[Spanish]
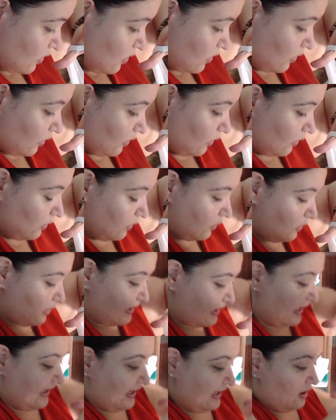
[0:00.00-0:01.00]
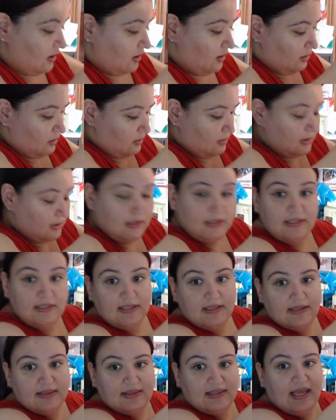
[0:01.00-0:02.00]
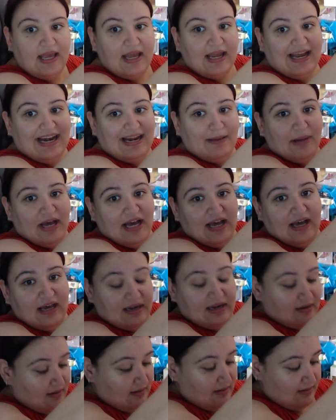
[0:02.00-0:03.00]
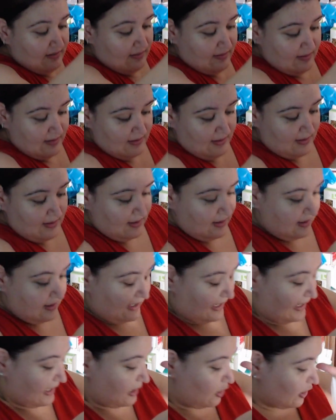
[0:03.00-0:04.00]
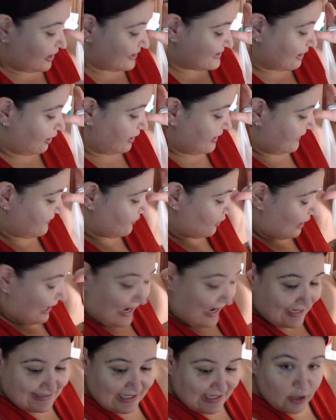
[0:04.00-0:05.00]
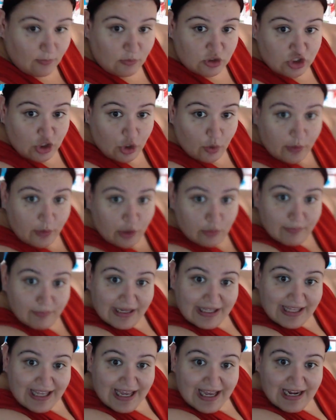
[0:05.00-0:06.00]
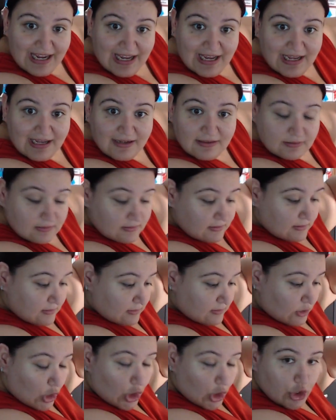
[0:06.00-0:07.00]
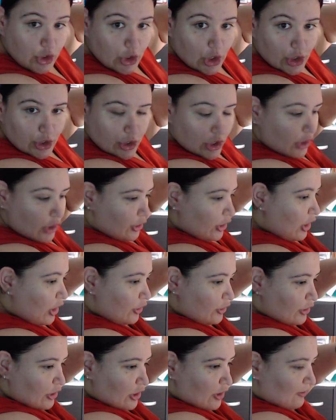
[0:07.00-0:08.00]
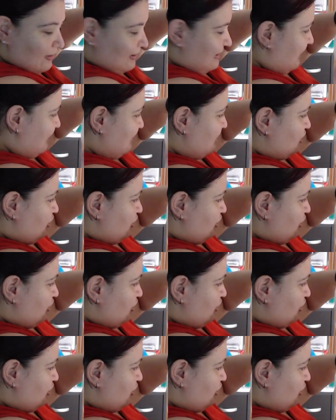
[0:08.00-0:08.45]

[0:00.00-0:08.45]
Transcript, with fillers: un kilo de calamar que es lo que está oliendo la gata, como si no hubiera un mañana. No, no, no, no, no, cariño,